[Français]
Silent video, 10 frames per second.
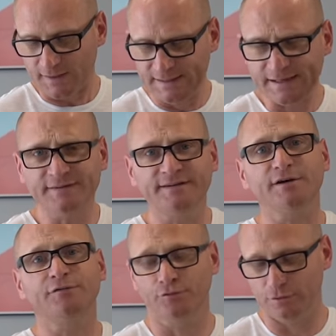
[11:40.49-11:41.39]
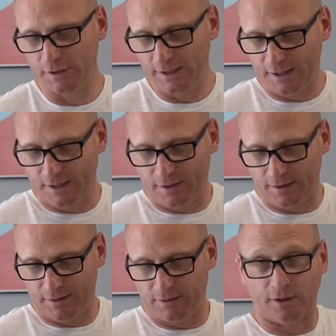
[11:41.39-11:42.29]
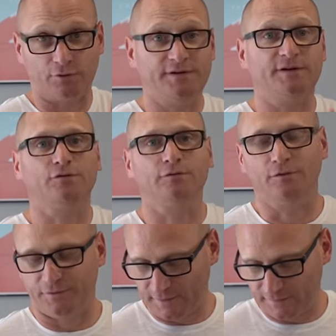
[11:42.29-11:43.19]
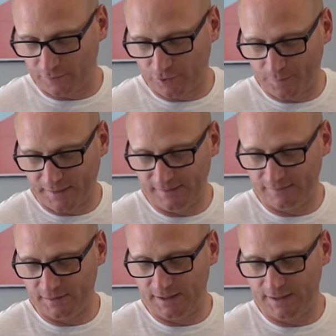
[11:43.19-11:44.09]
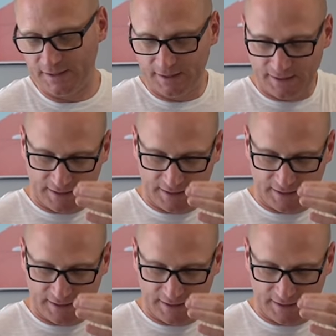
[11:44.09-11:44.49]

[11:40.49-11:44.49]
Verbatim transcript: la CFE, euh, la cotisation foncière des entreprises et